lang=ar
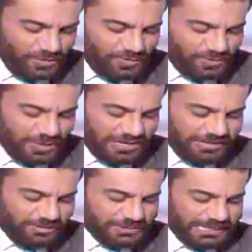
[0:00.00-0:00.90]

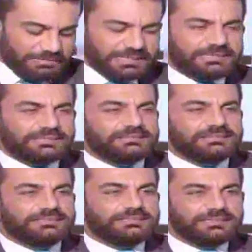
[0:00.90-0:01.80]
وكنا عم نحكي
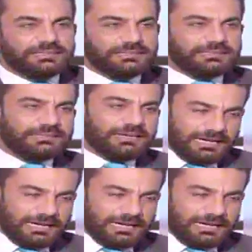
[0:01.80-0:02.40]
تحديدا آه،